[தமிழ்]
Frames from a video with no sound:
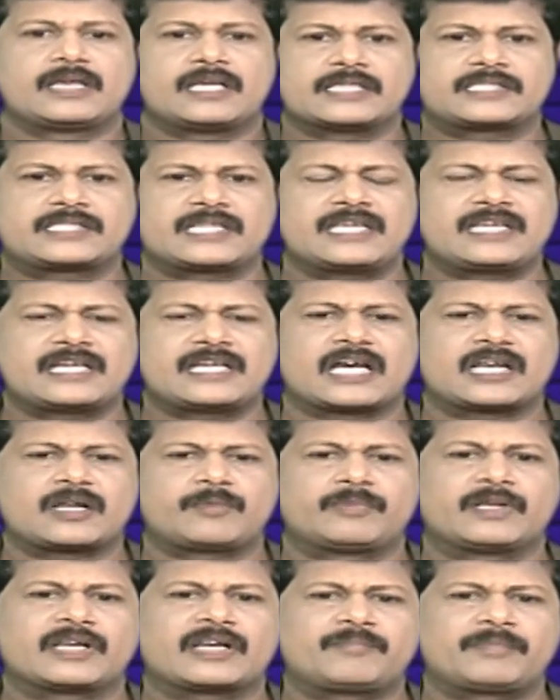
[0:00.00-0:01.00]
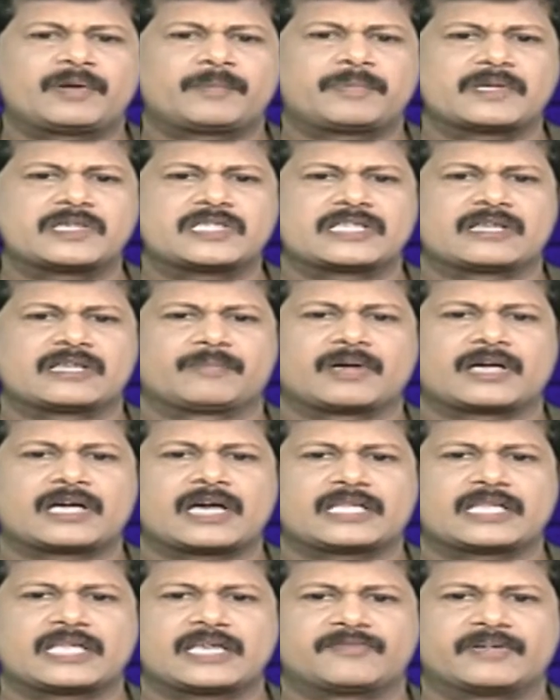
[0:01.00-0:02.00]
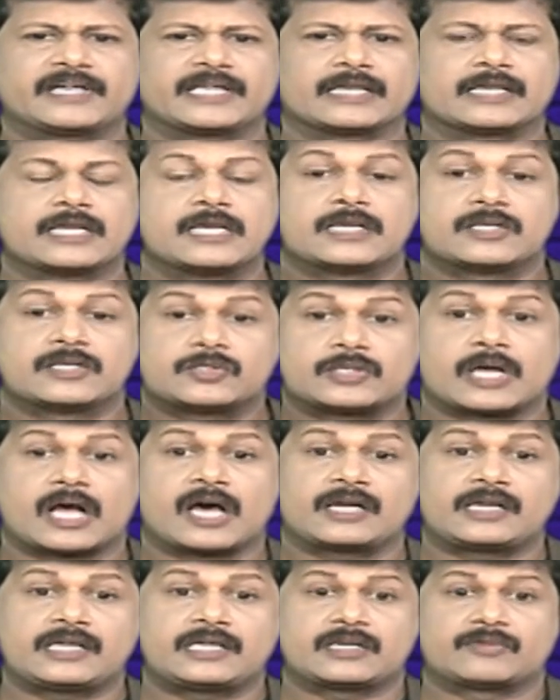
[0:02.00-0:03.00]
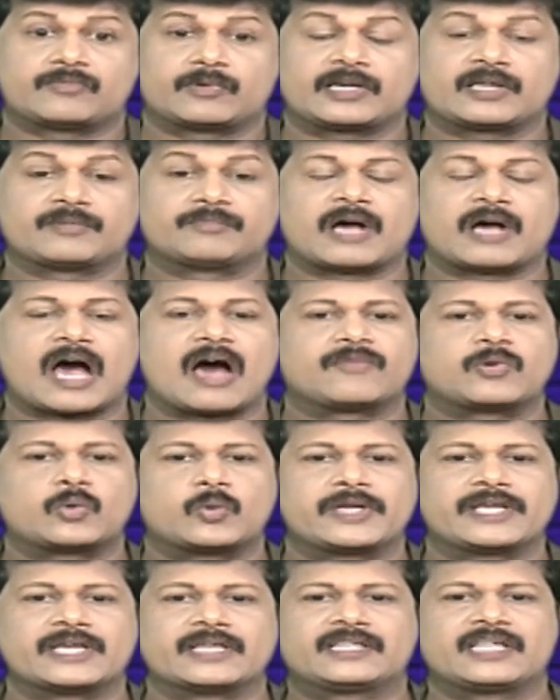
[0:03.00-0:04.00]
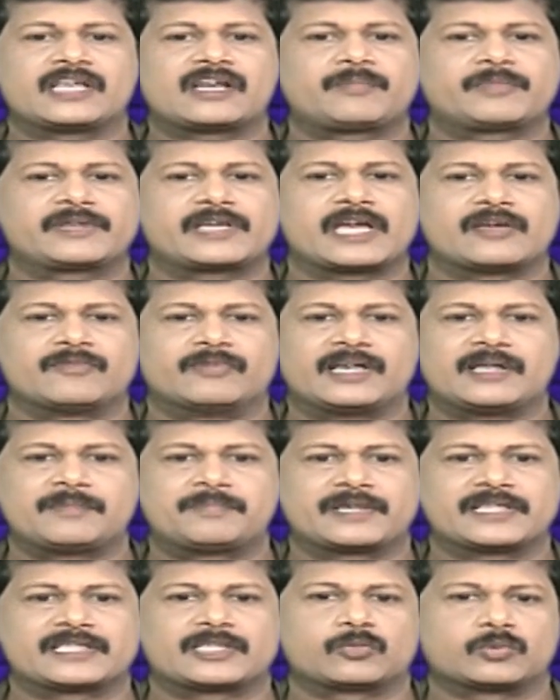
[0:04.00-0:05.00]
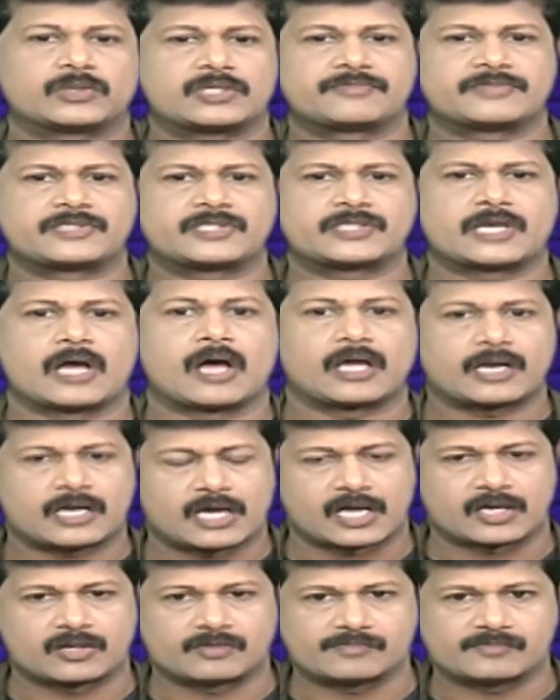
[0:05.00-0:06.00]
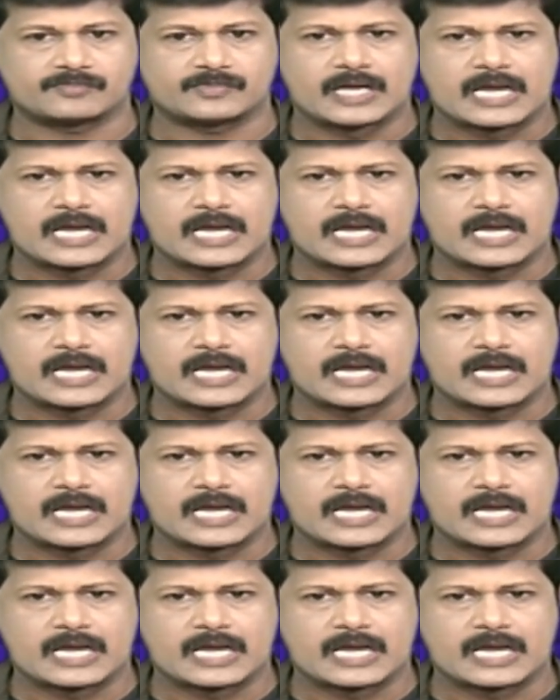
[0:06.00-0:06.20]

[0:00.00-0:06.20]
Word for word: இசை ஞானம் நிரம்ப பெற்ற மகாதேவனின் சாரீர வளம் அவருடைய திறமையை வெளிப்படுத்த உதவுச்சு ஆனாலும்